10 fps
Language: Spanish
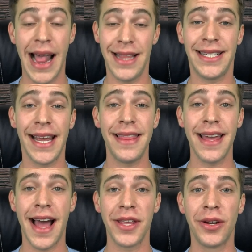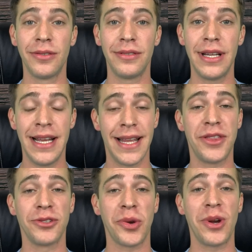El siguiente año,
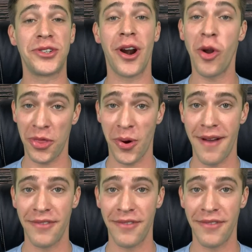intentó secuestrar otro